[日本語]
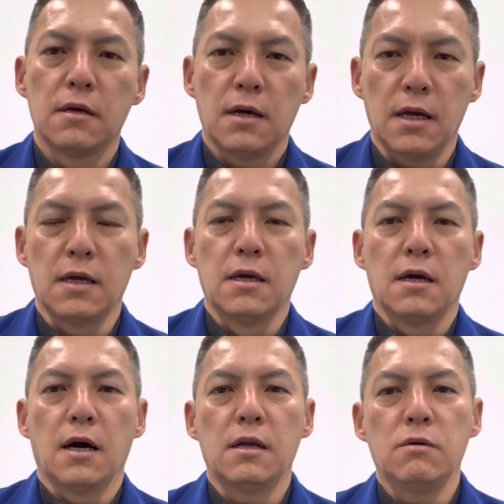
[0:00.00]
はい、
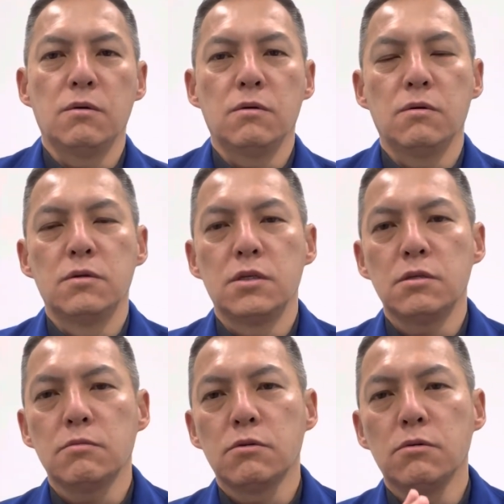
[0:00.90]
あのいずれにし
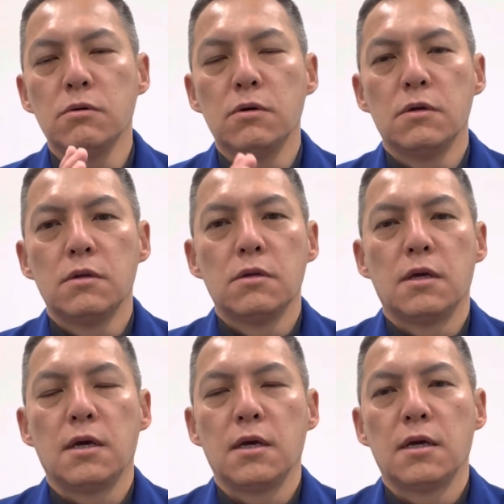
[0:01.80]
てもこの、
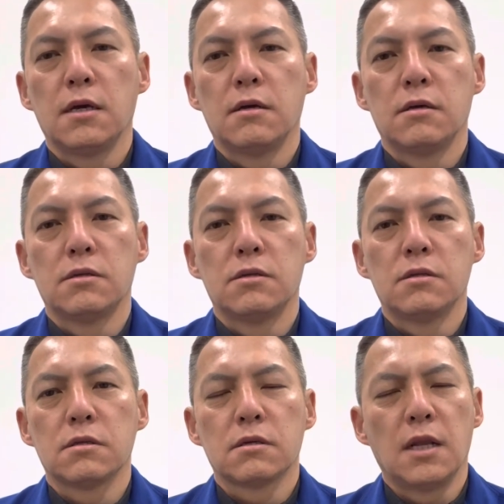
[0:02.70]
えー、
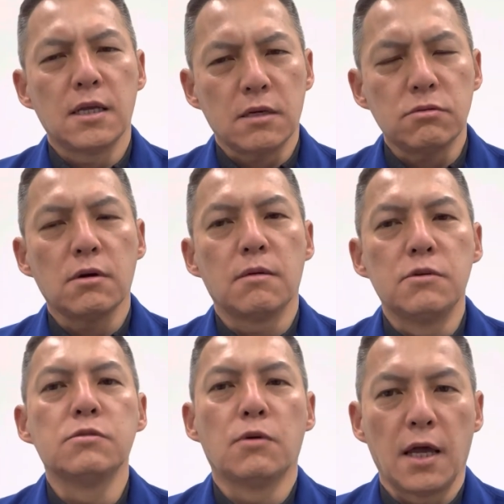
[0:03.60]
冷却塔から
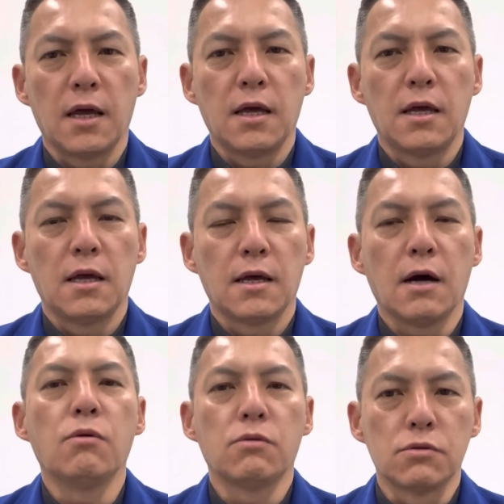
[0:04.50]
水漏れ、えー、
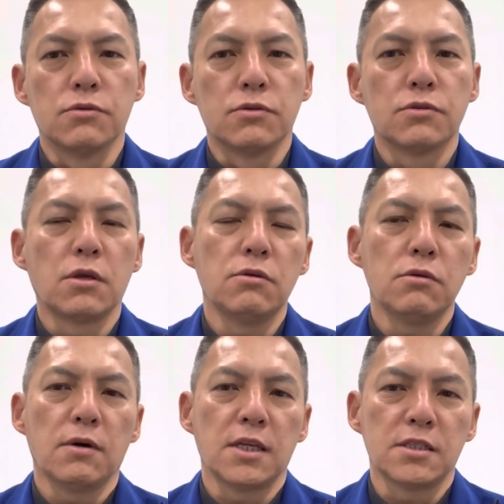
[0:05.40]
が起こるという
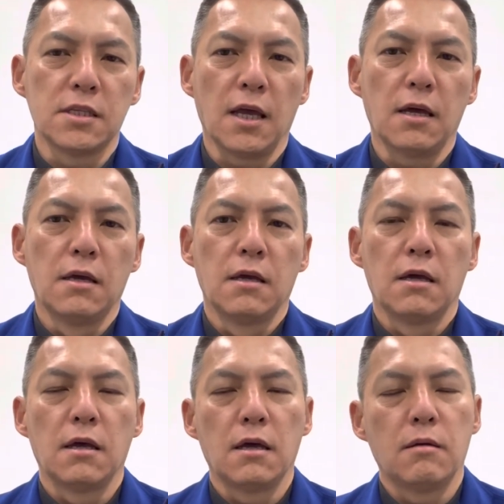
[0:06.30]
のはですね、
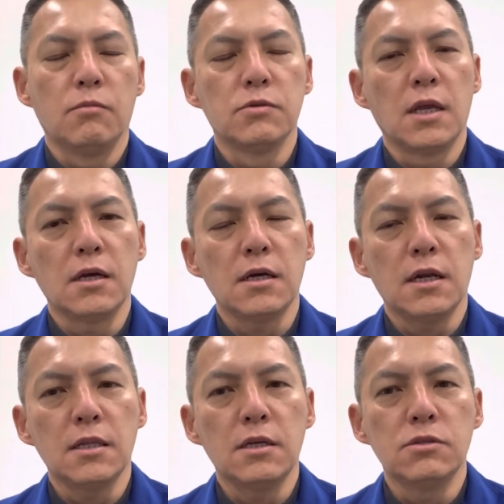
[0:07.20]
えー、もう年か
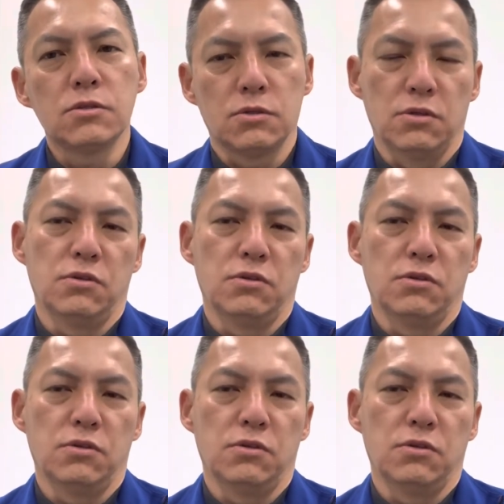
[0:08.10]
ら年中